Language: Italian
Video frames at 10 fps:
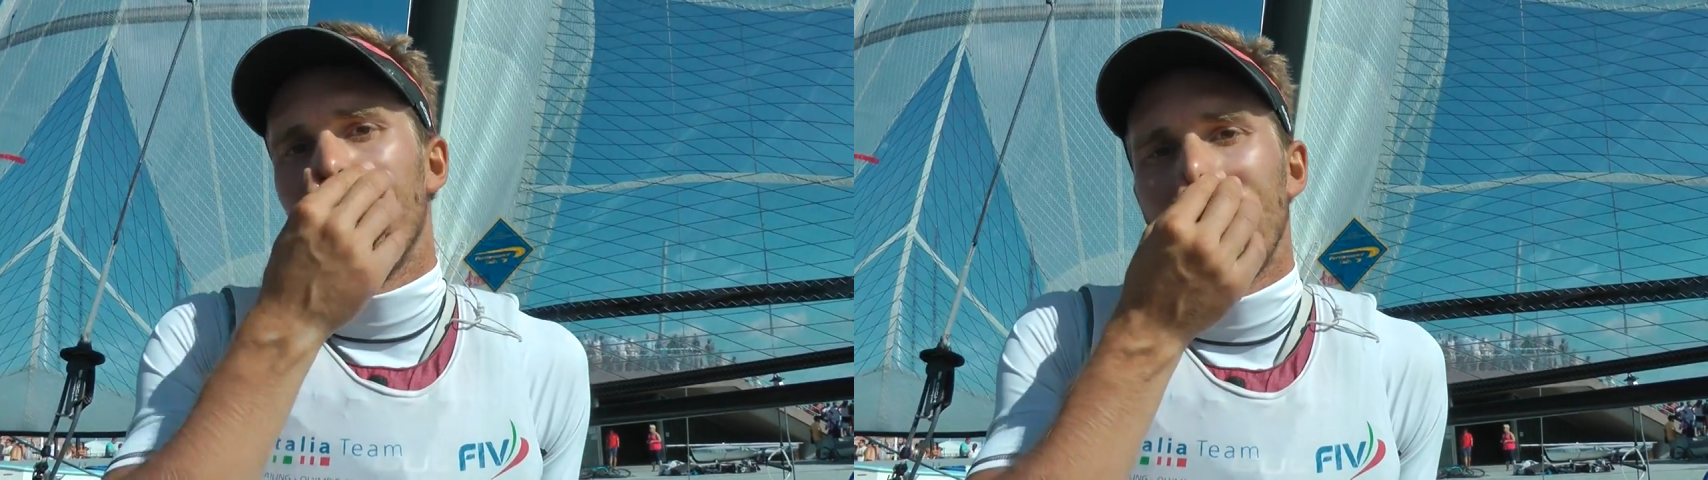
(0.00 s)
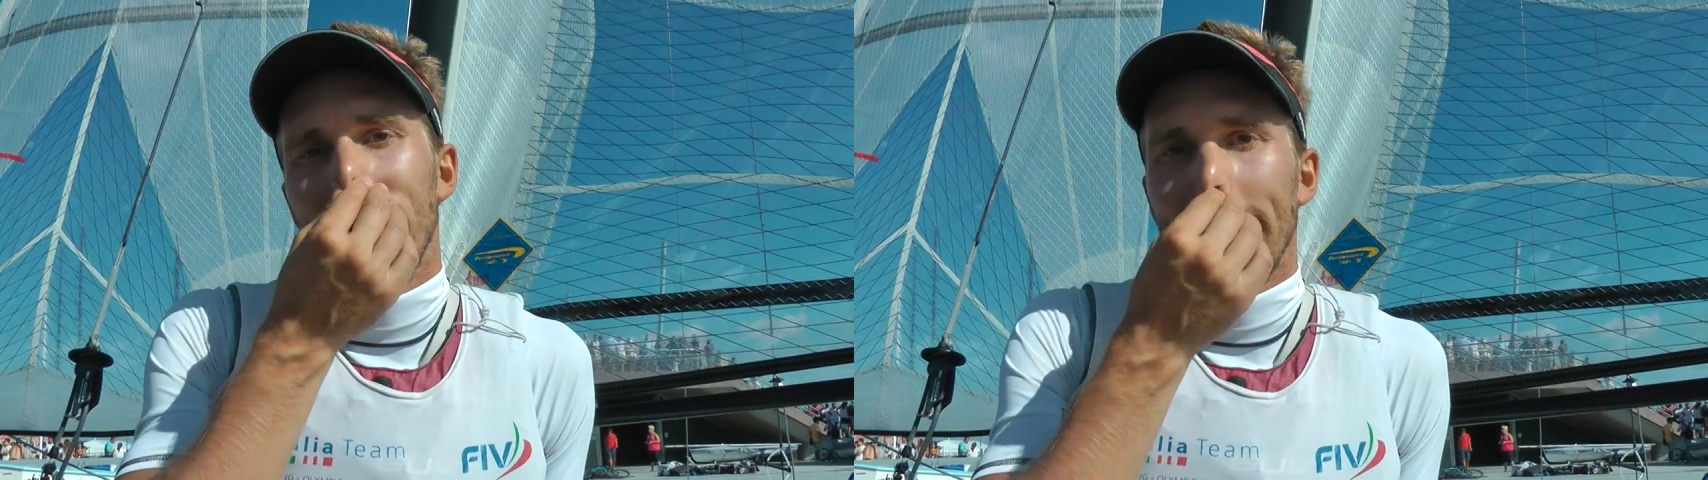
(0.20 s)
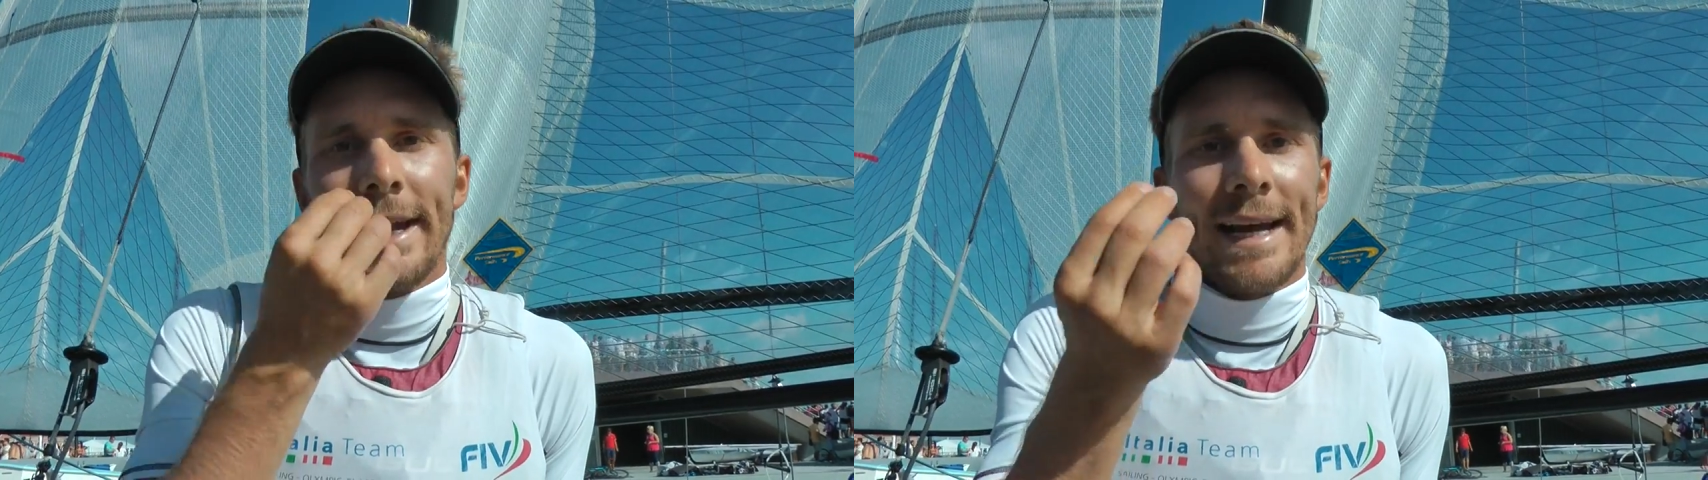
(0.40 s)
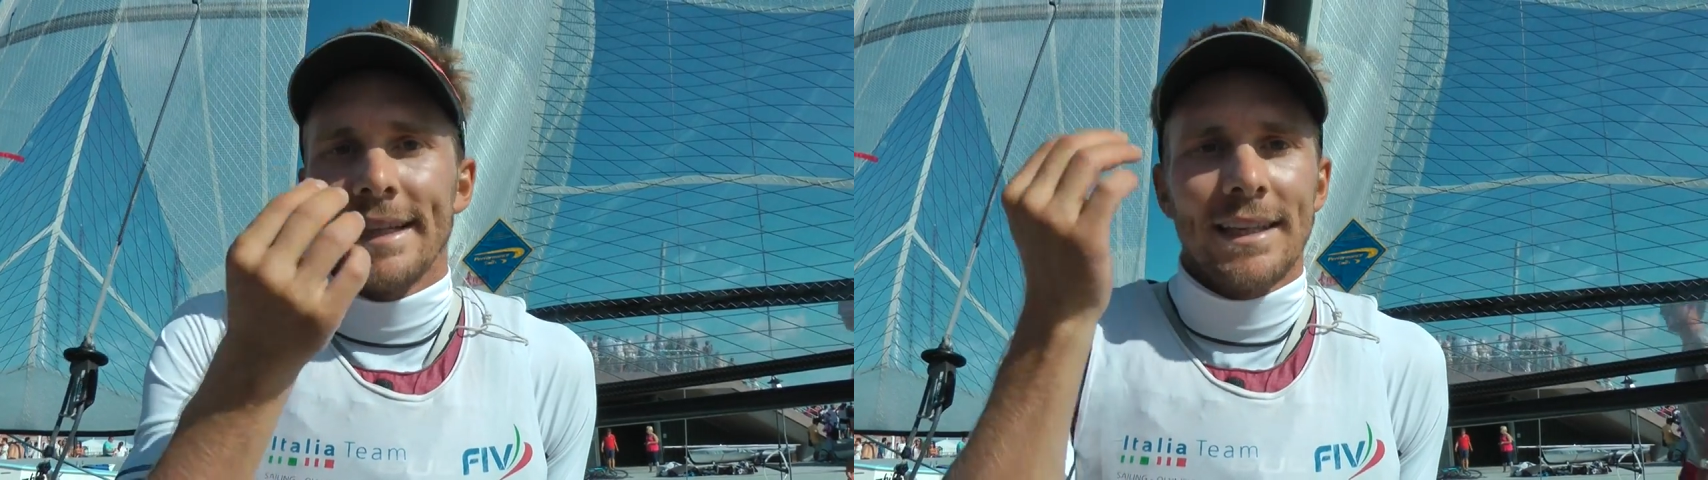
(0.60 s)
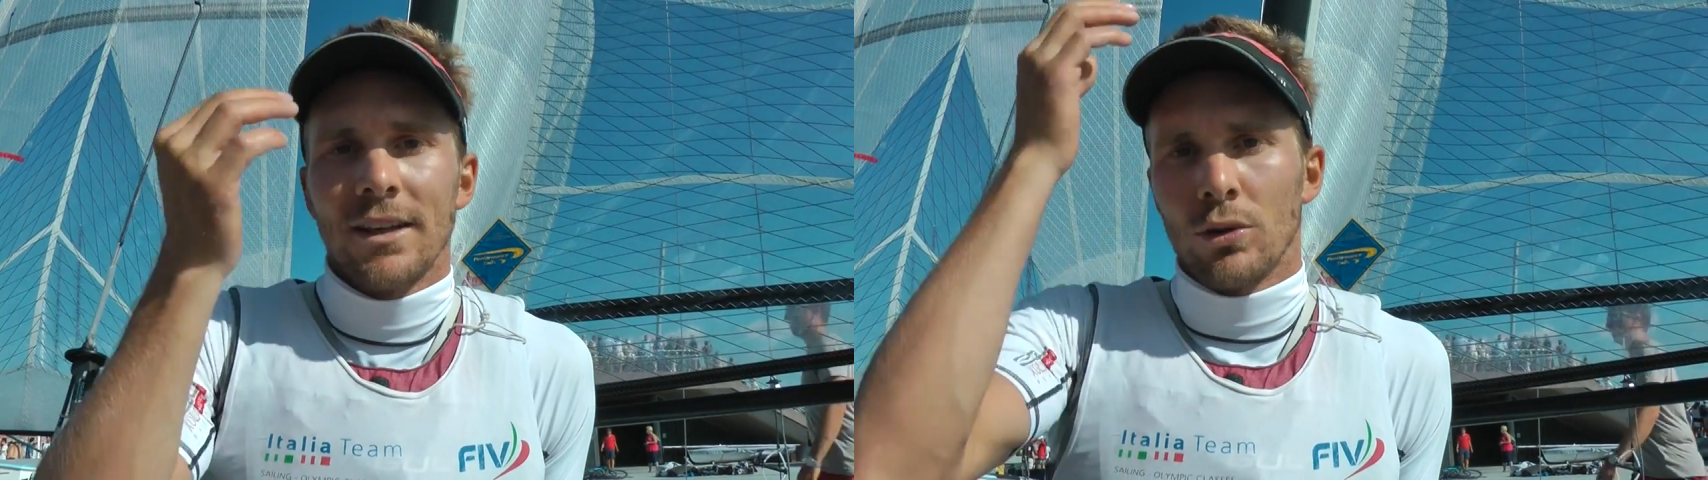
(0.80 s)
fare una
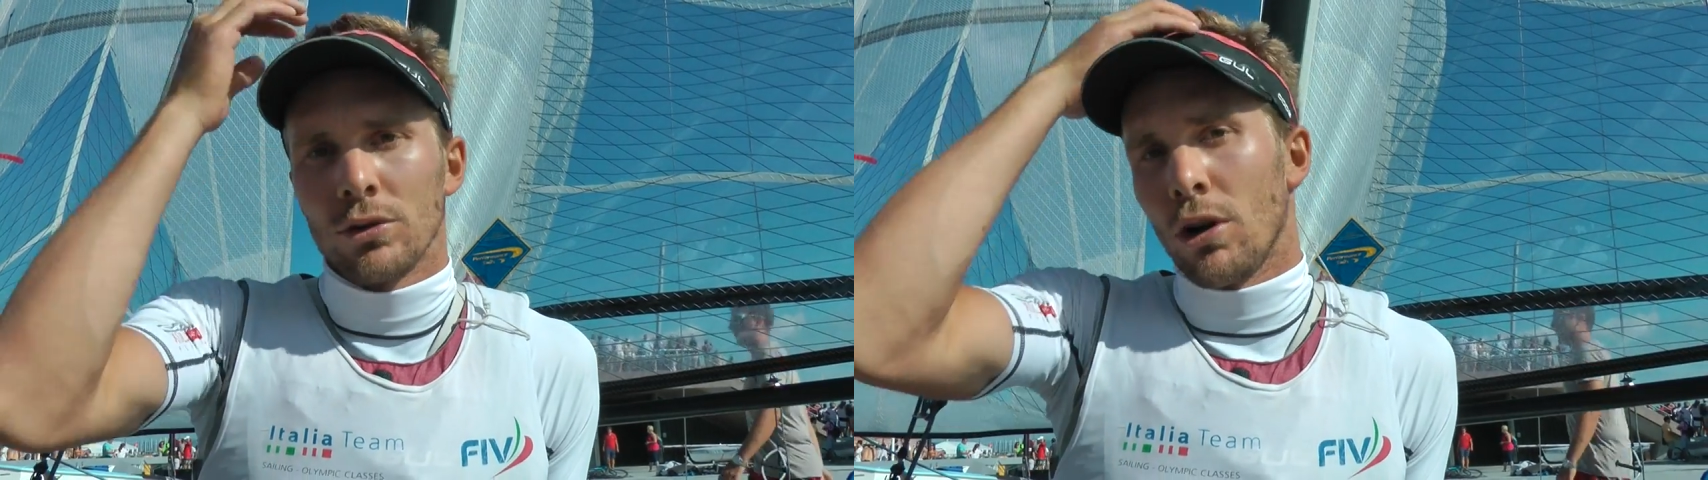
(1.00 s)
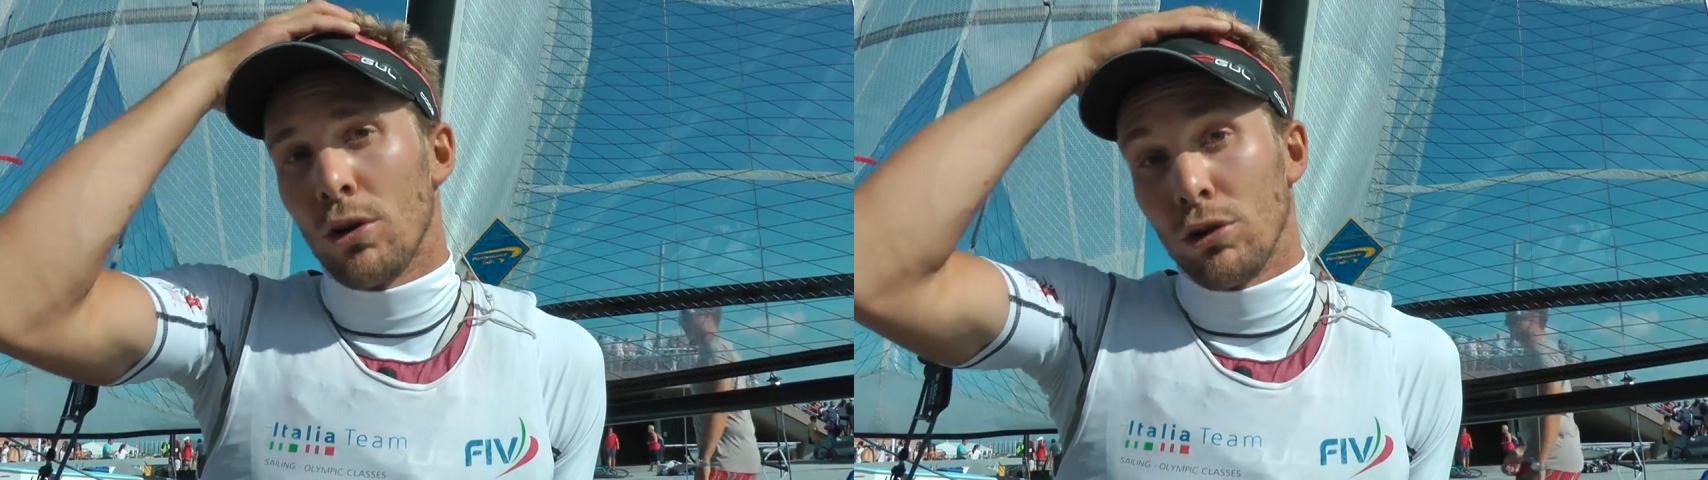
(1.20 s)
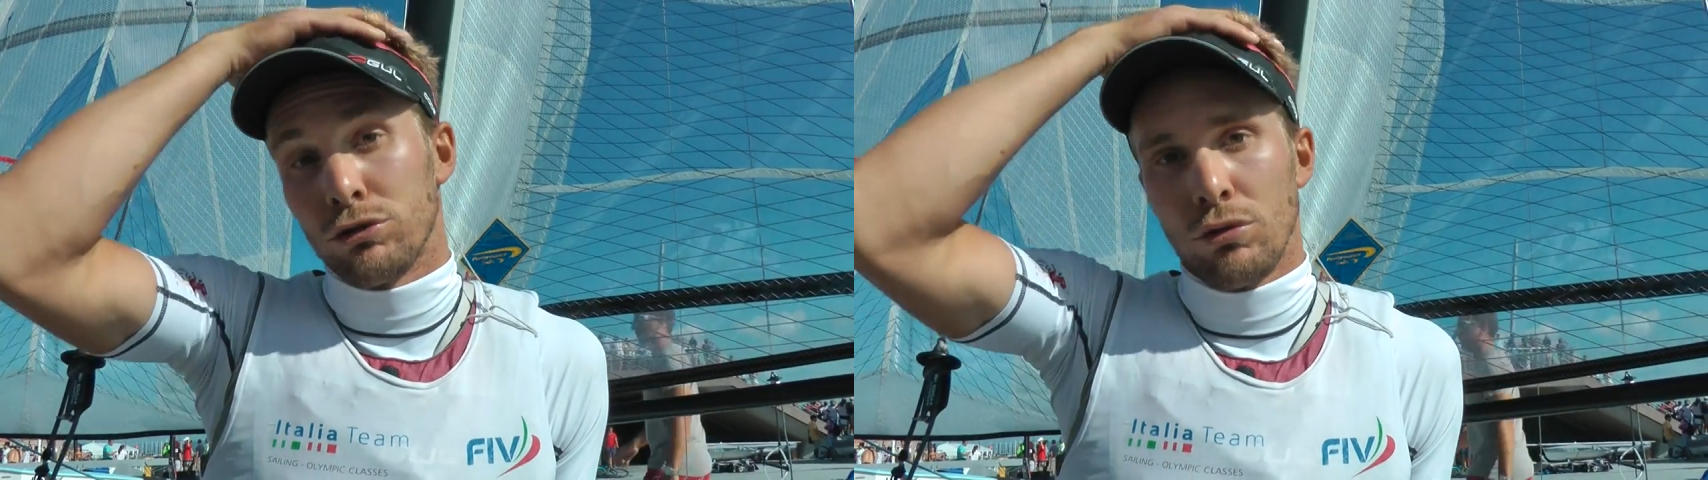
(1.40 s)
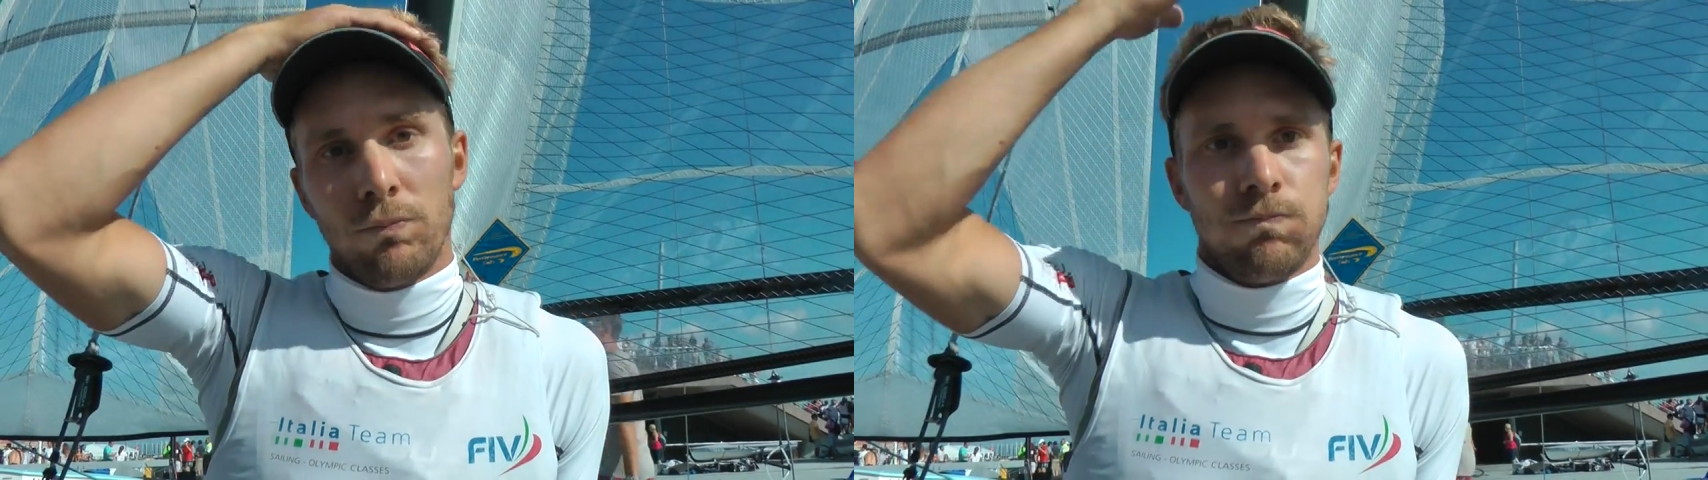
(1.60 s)
regata di controllo su